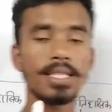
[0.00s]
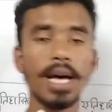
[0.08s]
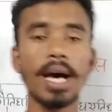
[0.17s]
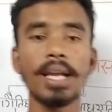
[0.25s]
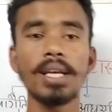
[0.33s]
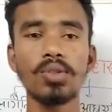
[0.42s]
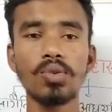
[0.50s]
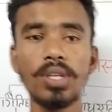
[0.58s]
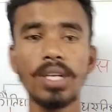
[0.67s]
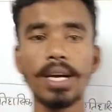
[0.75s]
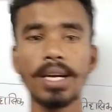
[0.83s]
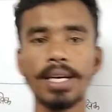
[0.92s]
सारी
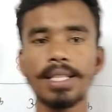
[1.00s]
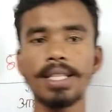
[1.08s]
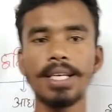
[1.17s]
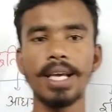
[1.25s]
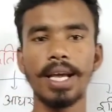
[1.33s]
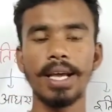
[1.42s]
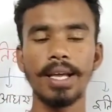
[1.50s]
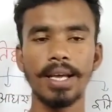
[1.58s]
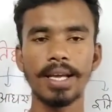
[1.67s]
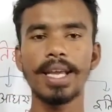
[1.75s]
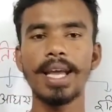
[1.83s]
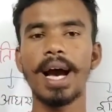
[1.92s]
दुनिया कहती है
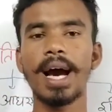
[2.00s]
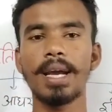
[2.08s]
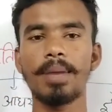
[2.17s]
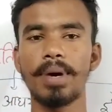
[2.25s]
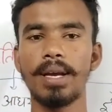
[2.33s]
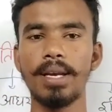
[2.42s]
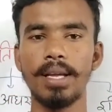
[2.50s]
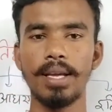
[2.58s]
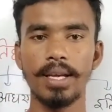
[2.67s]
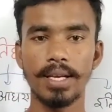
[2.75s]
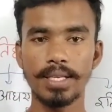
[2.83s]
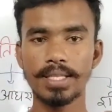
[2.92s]
कि हार मान ले
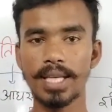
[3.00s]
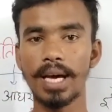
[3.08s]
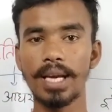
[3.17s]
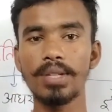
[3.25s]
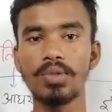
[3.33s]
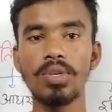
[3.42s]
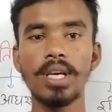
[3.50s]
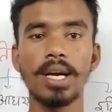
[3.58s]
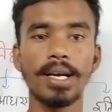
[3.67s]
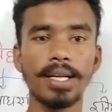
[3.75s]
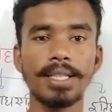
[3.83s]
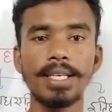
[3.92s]
सारी
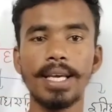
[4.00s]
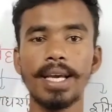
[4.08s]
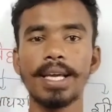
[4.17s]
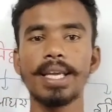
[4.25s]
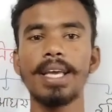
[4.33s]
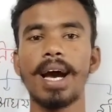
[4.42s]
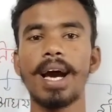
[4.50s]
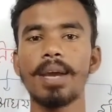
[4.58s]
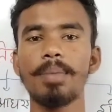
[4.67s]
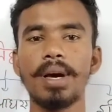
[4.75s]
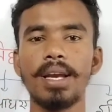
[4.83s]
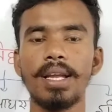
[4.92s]
दुनिया कहती है कि
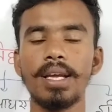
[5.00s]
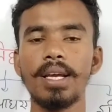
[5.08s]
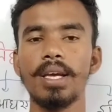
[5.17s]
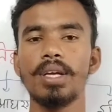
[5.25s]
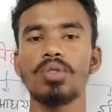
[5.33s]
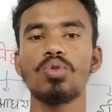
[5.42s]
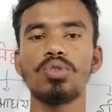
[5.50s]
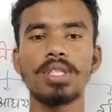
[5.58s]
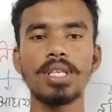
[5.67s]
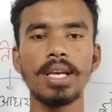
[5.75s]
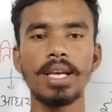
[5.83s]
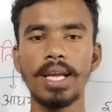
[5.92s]
हार मान ले
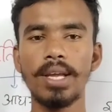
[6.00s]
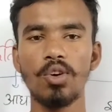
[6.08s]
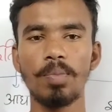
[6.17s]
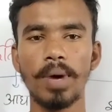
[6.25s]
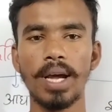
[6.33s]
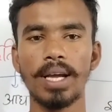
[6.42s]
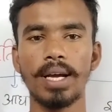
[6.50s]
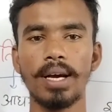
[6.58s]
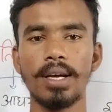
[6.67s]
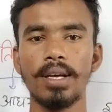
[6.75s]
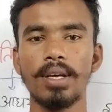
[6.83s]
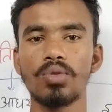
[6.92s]
तुझसे नहीं हो
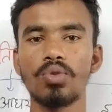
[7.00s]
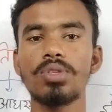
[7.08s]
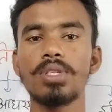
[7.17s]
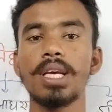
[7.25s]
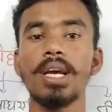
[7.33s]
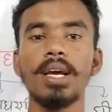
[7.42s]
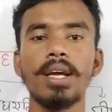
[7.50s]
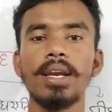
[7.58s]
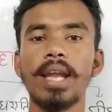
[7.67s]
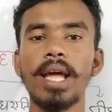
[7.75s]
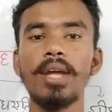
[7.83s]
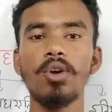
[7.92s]
पाएगा तुझसे
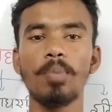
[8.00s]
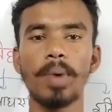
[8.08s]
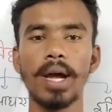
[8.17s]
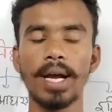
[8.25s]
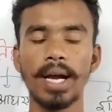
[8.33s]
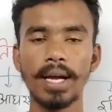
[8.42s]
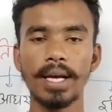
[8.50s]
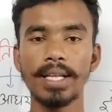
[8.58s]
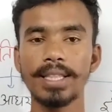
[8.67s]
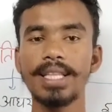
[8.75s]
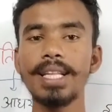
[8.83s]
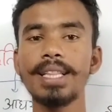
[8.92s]
नहीं हो पाएगा
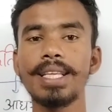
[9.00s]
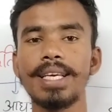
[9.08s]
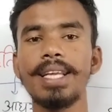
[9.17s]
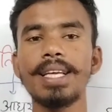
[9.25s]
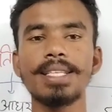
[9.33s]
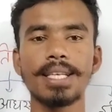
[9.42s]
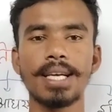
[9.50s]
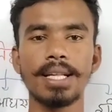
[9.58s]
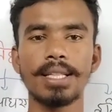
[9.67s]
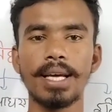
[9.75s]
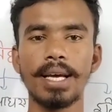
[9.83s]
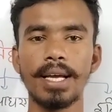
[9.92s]
दिल धीरे से
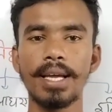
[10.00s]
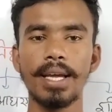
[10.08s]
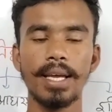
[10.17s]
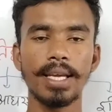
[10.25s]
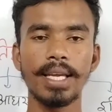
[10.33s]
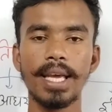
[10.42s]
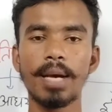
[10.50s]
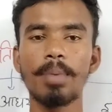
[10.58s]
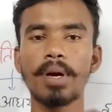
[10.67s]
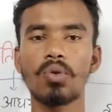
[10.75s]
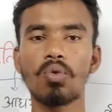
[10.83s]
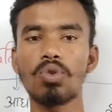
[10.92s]
कहता है कि एक
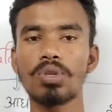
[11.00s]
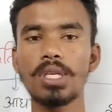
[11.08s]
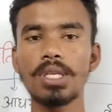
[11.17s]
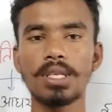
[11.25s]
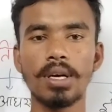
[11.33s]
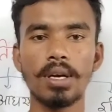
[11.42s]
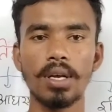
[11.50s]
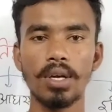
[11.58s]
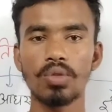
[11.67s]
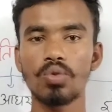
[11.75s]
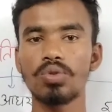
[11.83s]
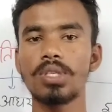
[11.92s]
बार कोशिश कर
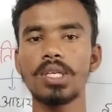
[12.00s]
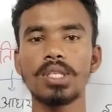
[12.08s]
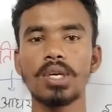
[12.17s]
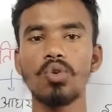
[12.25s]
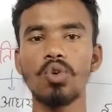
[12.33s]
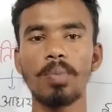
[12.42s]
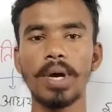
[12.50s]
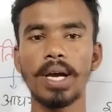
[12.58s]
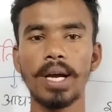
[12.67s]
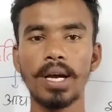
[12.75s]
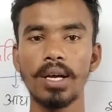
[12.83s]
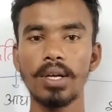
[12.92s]
तुझसे ज़रूर हो
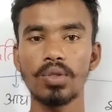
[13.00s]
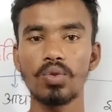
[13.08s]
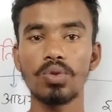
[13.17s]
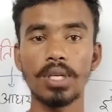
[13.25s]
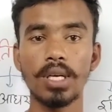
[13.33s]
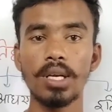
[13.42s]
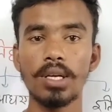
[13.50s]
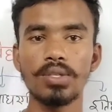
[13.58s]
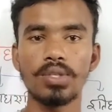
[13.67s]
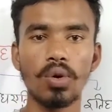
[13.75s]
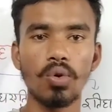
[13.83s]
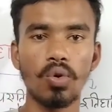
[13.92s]
पाएगा तुझसे
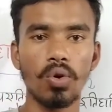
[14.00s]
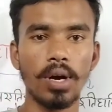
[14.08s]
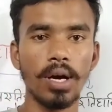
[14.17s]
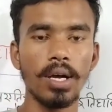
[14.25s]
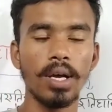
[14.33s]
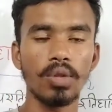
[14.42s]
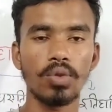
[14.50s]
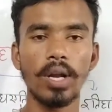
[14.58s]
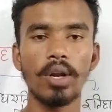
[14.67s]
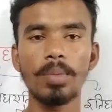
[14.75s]
ज़रूर होगा तो